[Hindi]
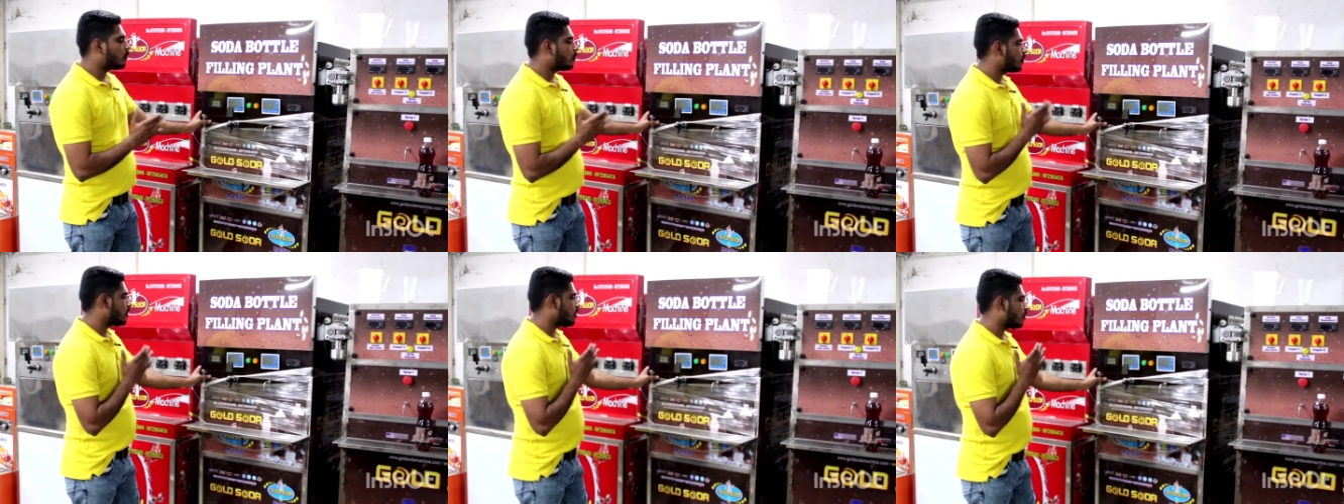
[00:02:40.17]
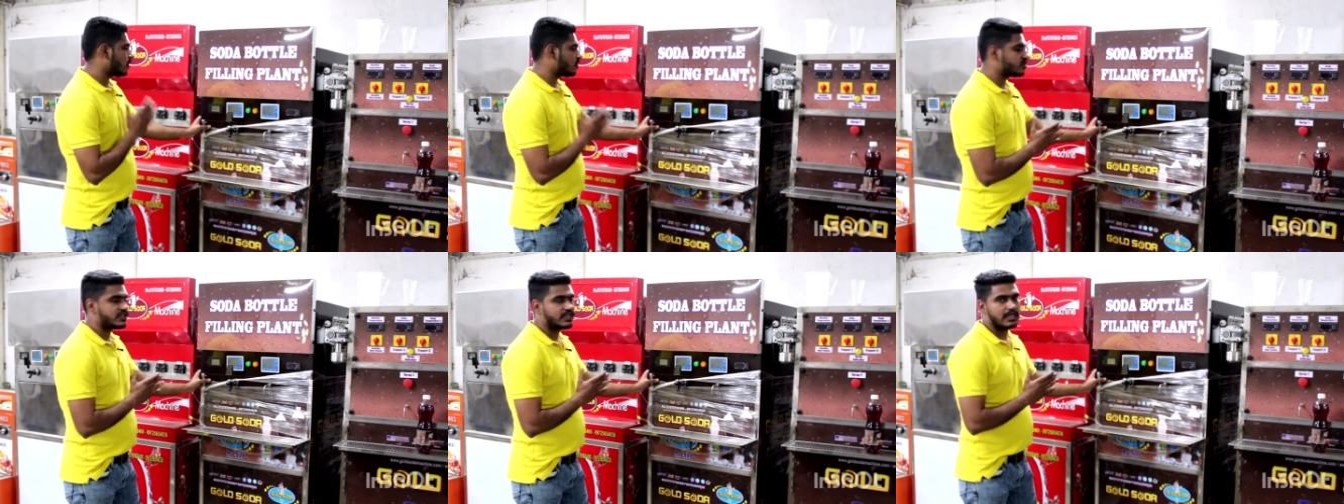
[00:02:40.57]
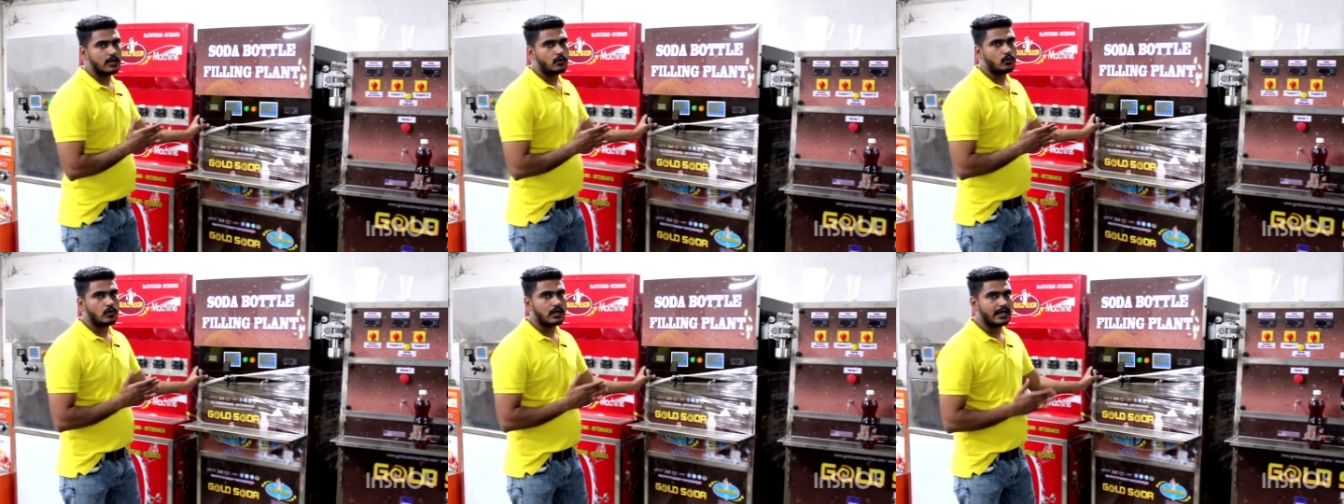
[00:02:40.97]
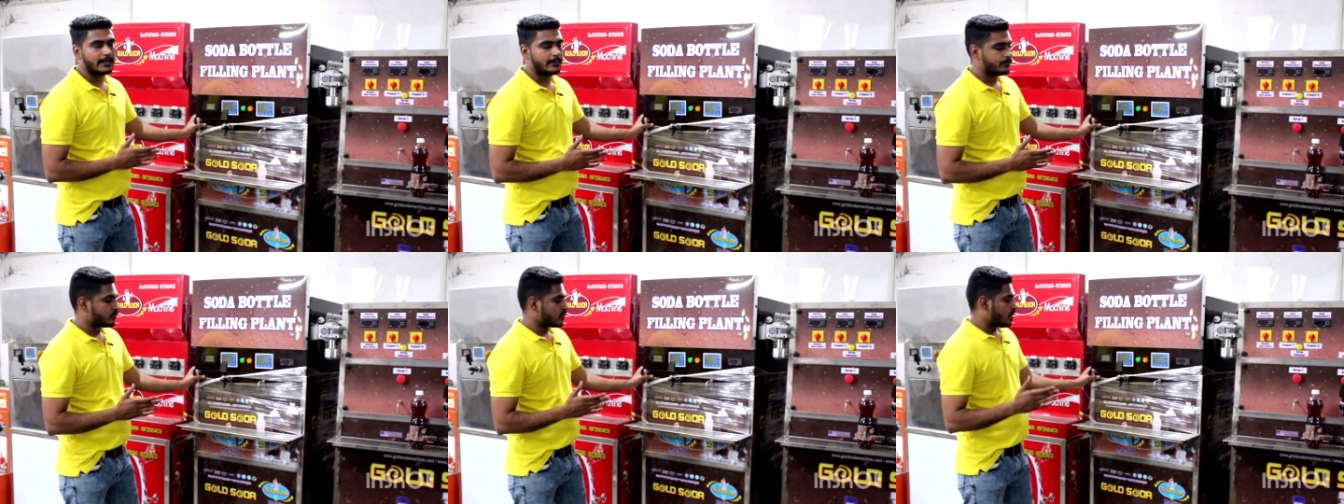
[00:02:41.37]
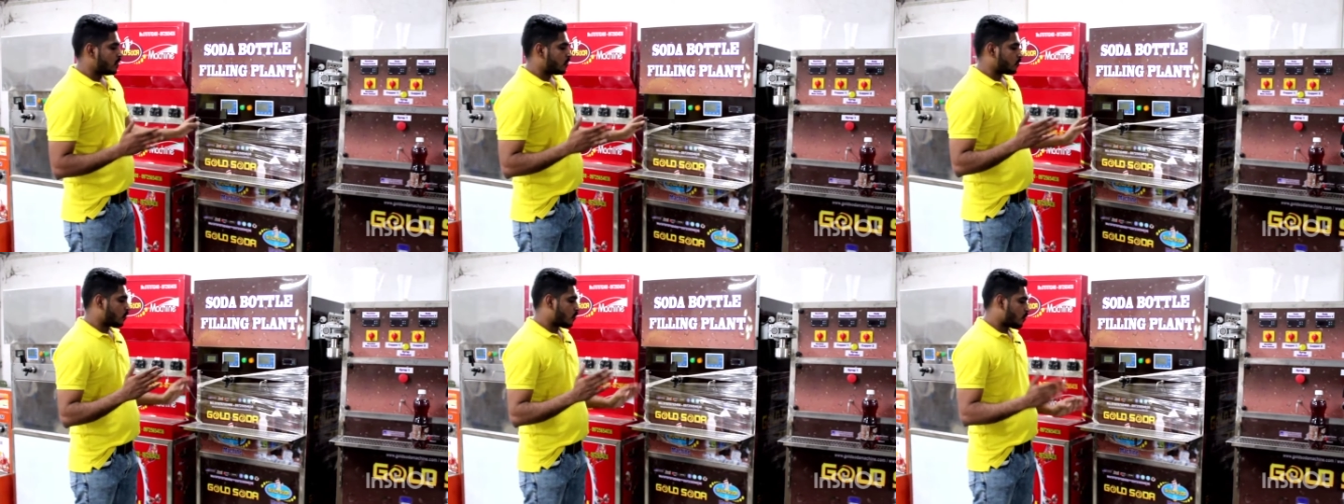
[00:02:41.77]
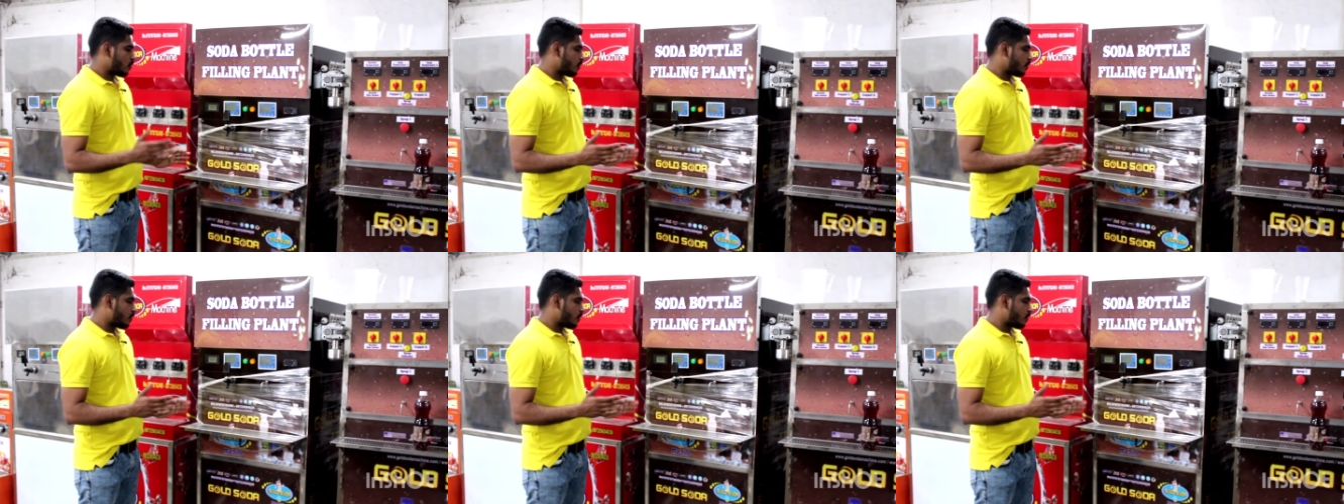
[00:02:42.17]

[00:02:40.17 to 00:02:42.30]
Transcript: मॉडल लॉन्च किया हुआ है तो